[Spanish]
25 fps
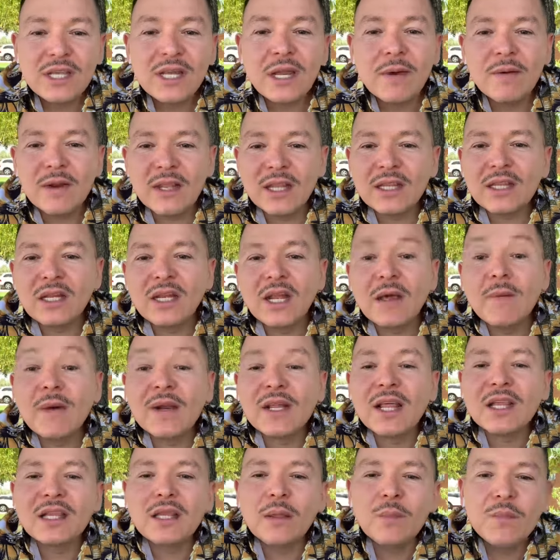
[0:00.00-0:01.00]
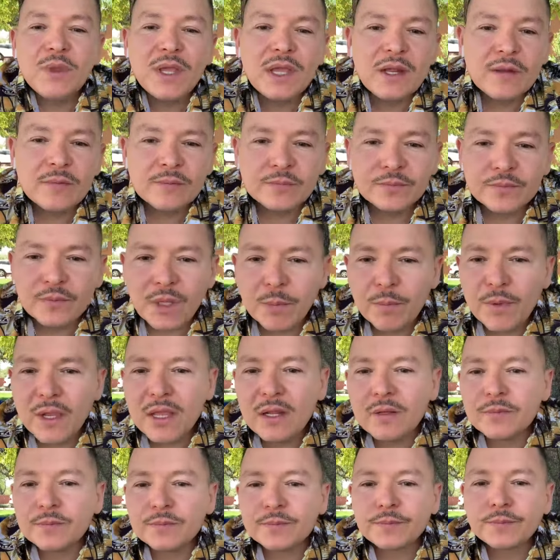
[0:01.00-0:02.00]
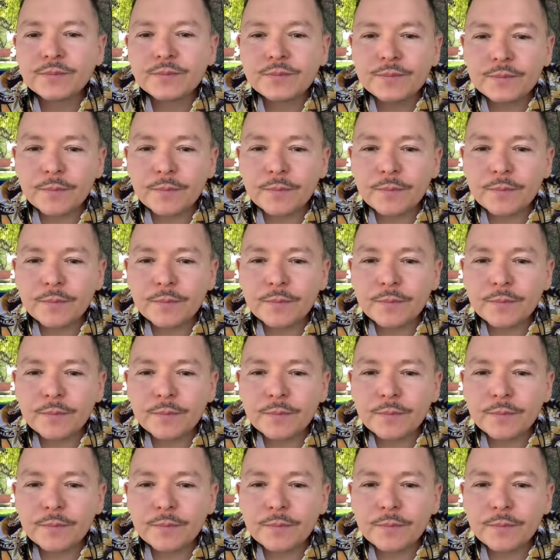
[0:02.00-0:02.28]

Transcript: Sí, la verdad, la verdad también, también.